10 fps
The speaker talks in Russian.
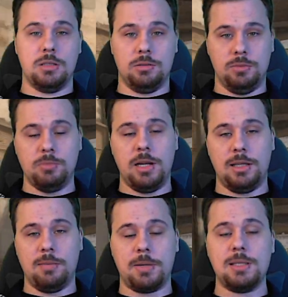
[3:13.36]

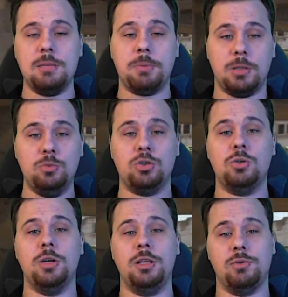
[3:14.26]
немаленький процент, потому что
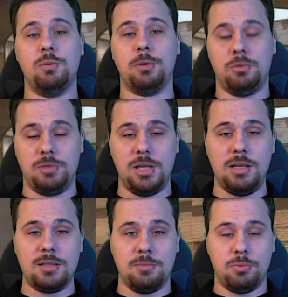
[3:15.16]
это все потом
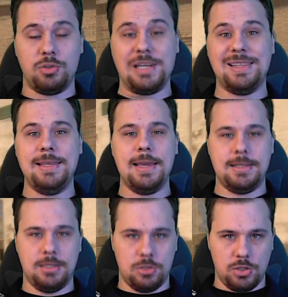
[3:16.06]
делится и получает не
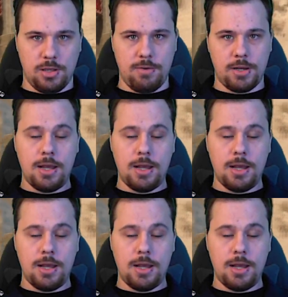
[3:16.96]
один человек.